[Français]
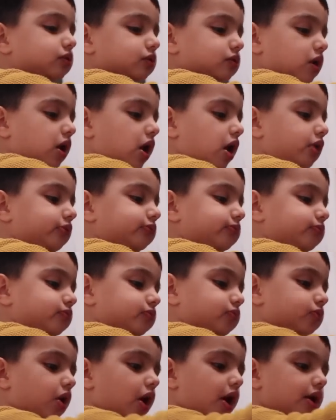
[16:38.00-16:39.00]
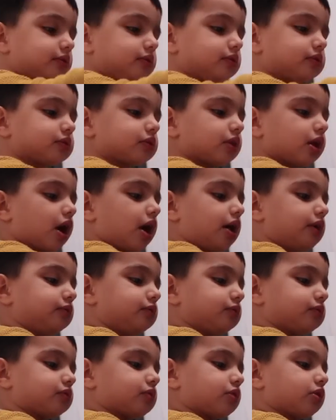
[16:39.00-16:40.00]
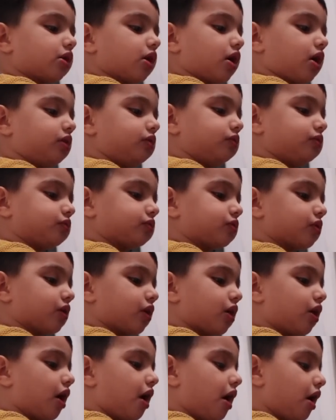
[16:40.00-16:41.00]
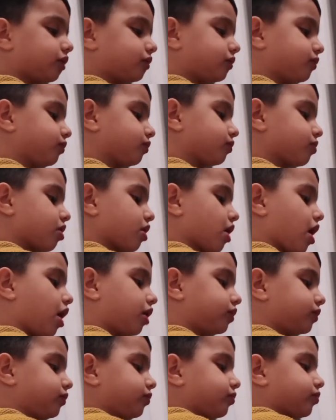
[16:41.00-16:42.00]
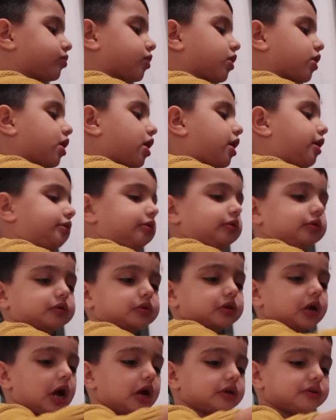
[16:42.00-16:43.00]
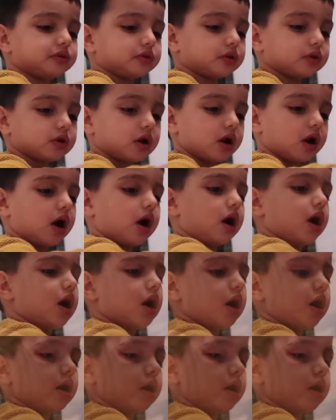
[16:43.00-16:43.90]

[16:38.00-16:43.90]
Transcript: chercher l'appareil. On va chauffer les croque-monsieur. Parfait. C'est super mon chat.